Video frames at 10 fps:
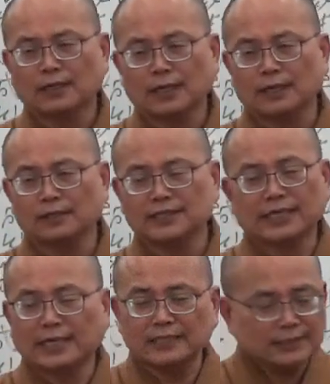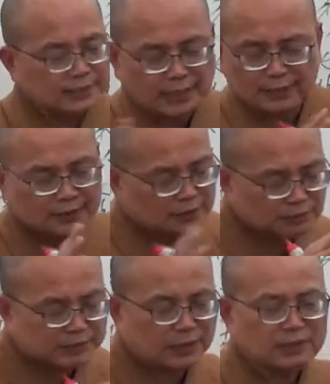啊。江南、以南的基
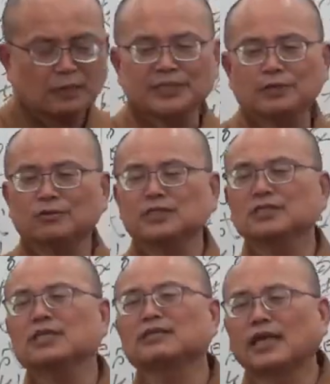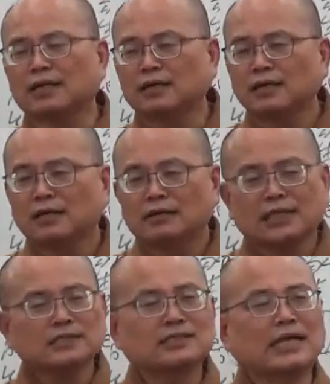本上太平天国势力很大，
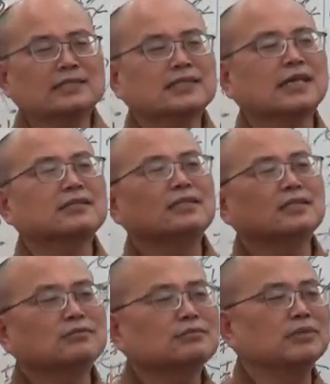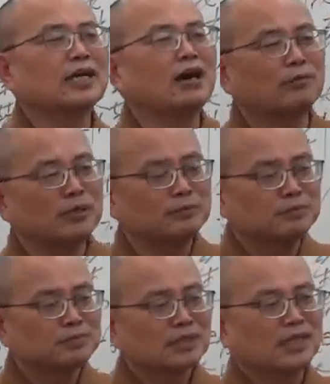他是打着上帝的名号
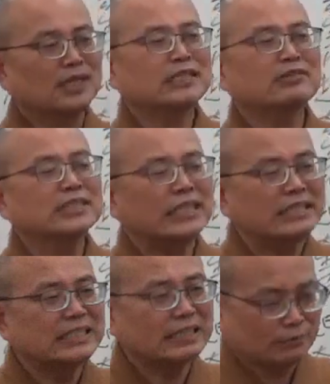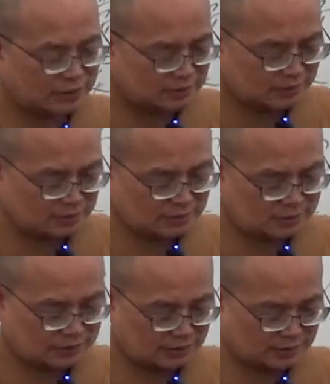嘛，啊，叫做上帝教
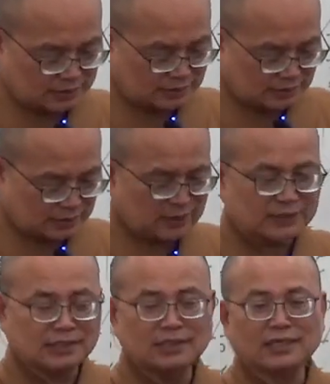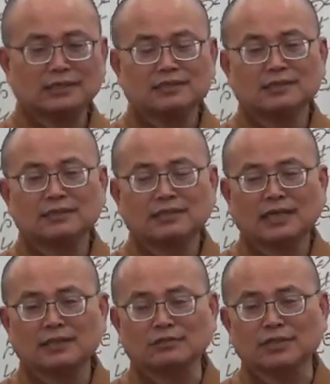嘛，啊，那他他
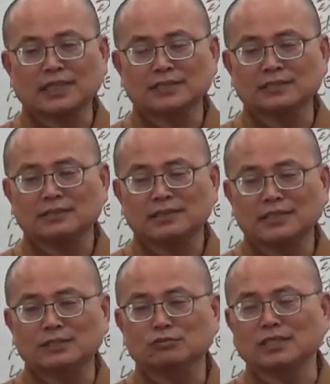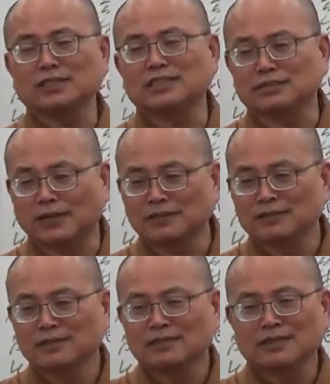他认为他是耶稣的弟弟嘛，
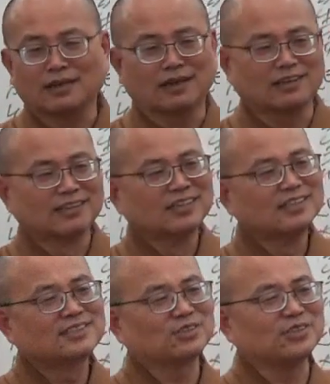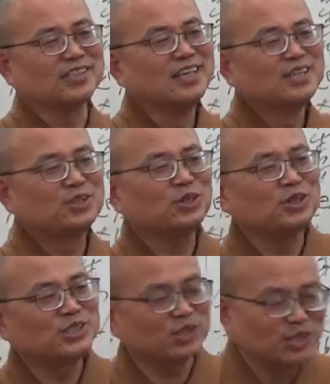啊，所以所
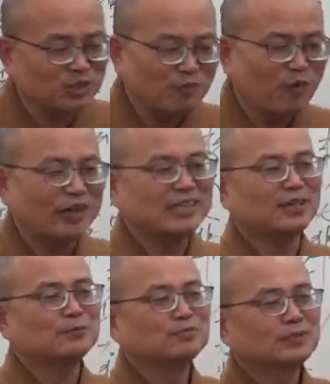以整个都破坏掉。